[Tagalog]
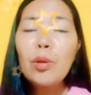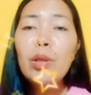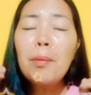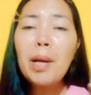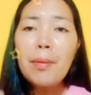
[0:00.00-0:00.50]
So
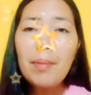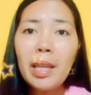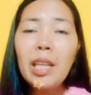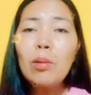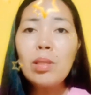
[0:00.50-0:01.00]
nang
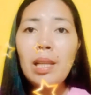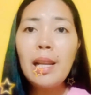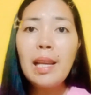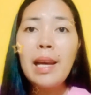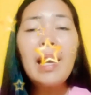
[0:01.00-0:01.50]
mahimatay itong si
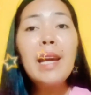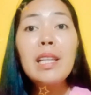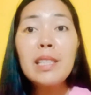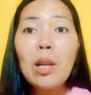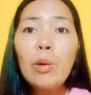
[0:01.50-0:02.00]
Lilian,
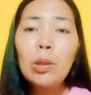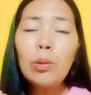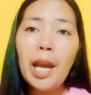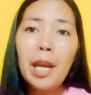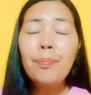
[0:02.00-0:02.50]
ay nasalo ito
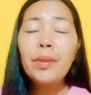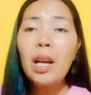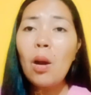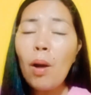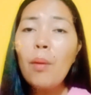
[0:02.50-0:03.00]
ni Jaime.
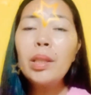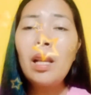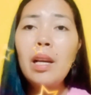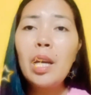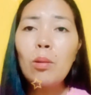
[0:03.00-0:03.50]
Kawawa
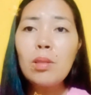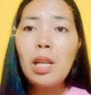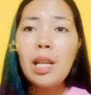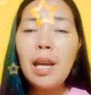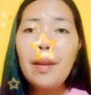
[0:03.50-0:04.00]
talaga itong
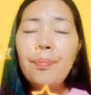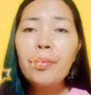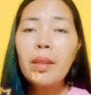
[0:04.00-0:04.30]
si Lilian.